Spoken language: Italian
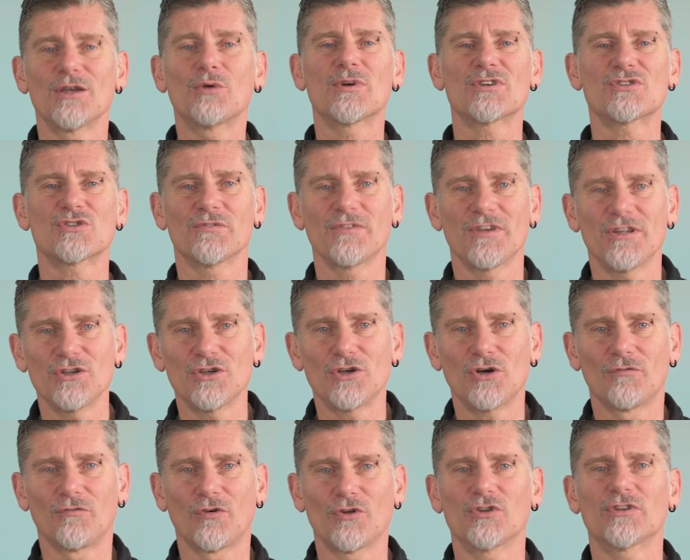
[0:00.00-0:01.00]
In questo
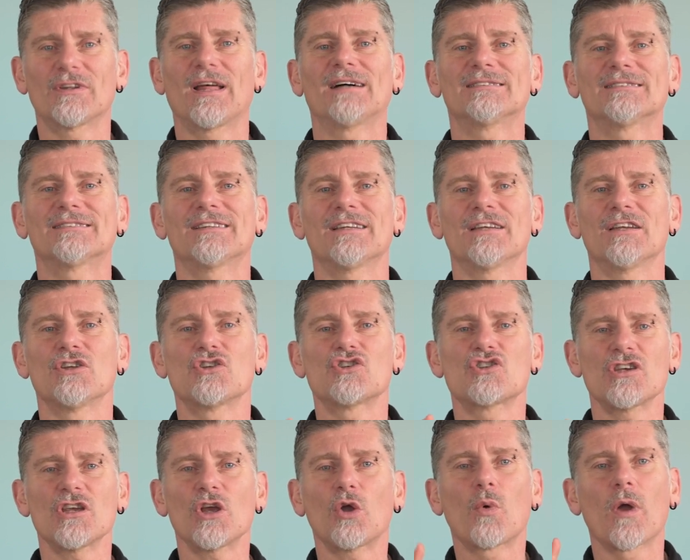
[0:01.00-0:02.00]
video voglio darti
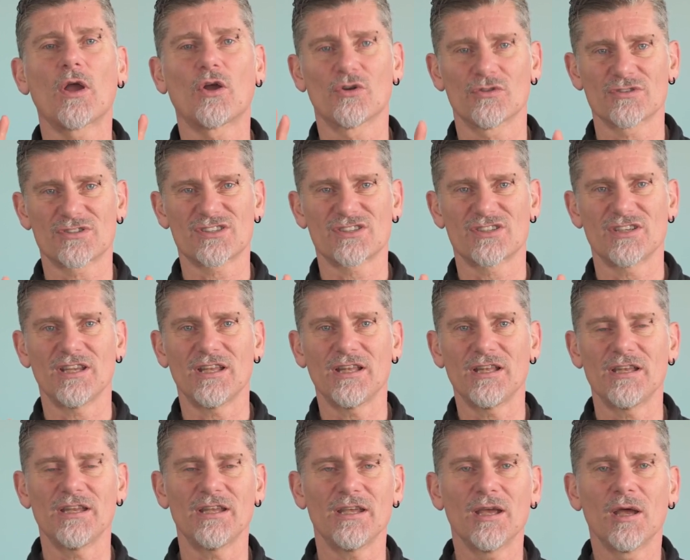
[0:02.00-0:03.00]
5
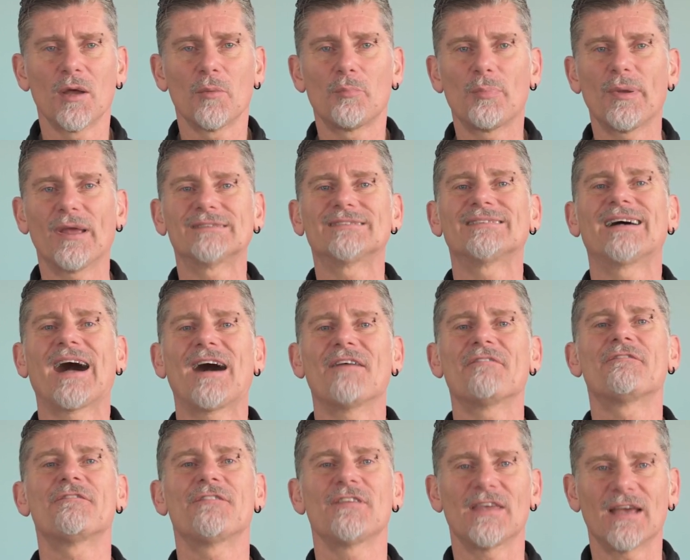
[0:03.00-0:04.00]
consigli per
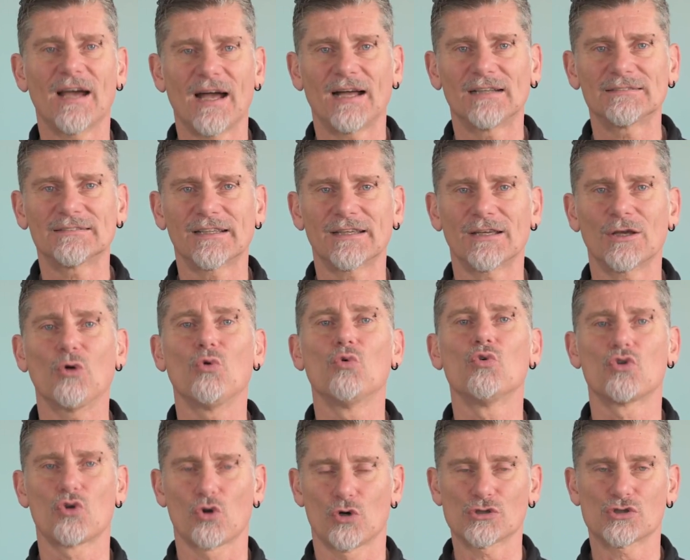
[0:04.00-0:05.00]
avviare
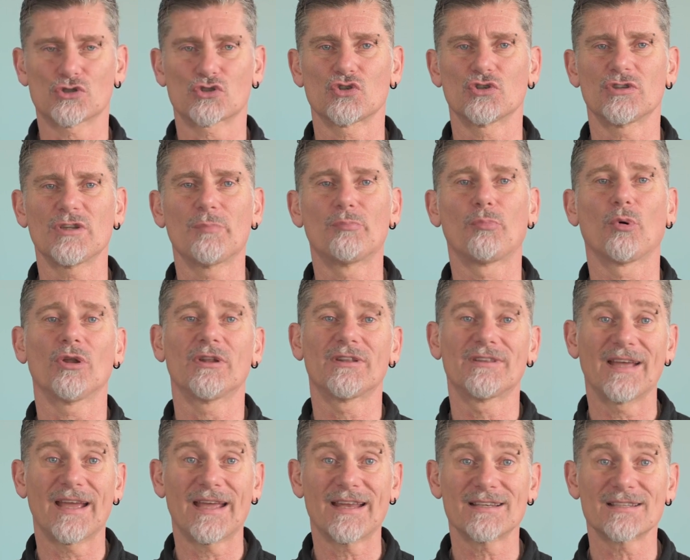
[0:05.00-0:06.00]
un corso di pole
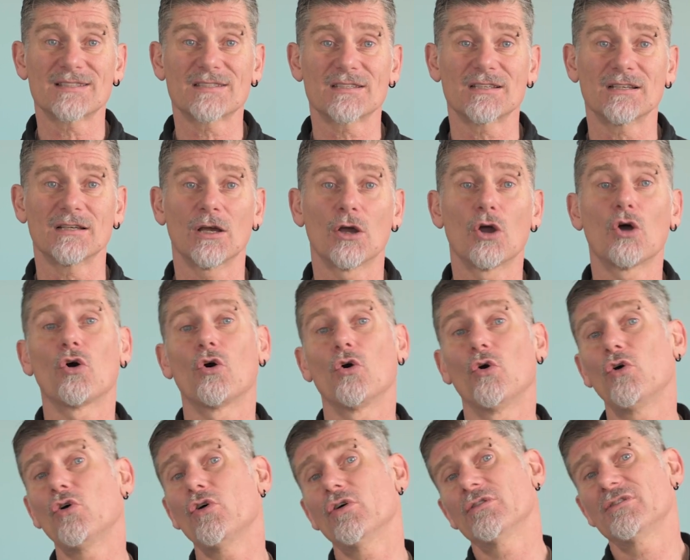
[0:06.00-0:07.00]
dance
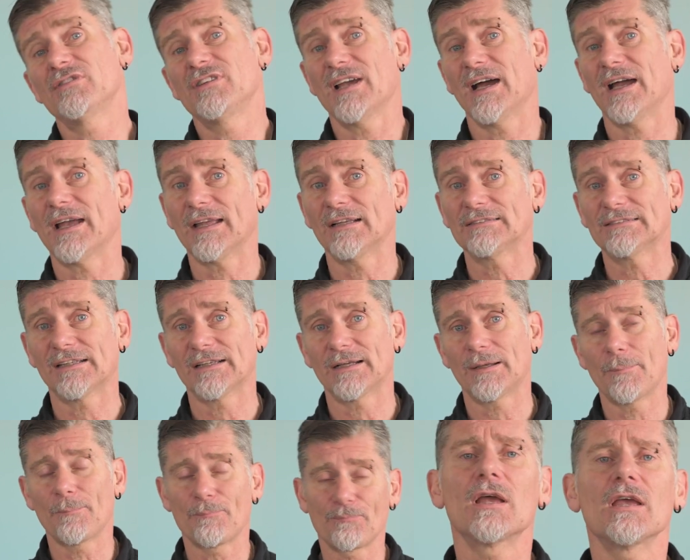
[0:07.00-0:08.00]
o di
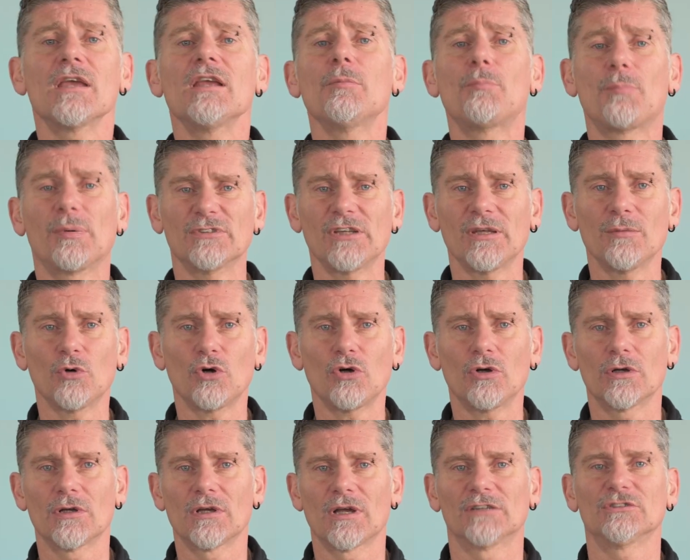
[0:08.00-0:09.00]
aerea. Il
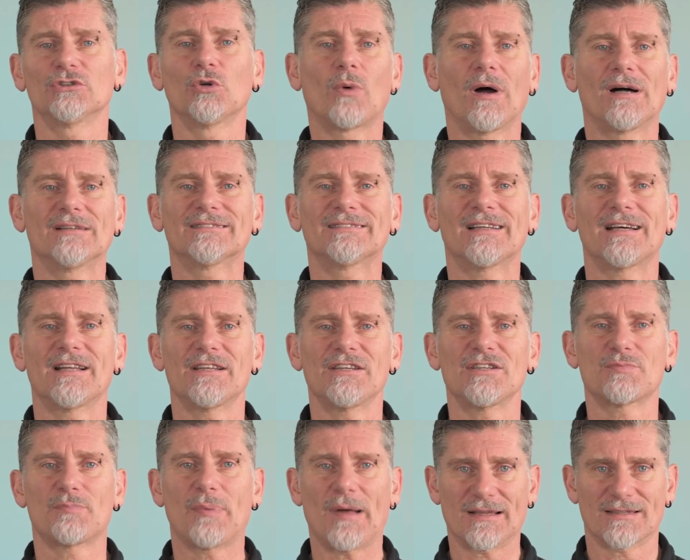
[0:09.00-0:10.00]
primo riguarda gli
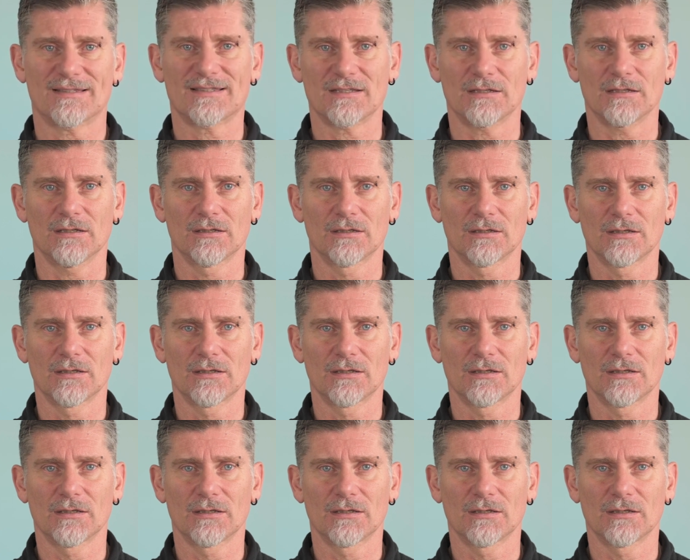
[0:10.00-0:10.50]
spazi.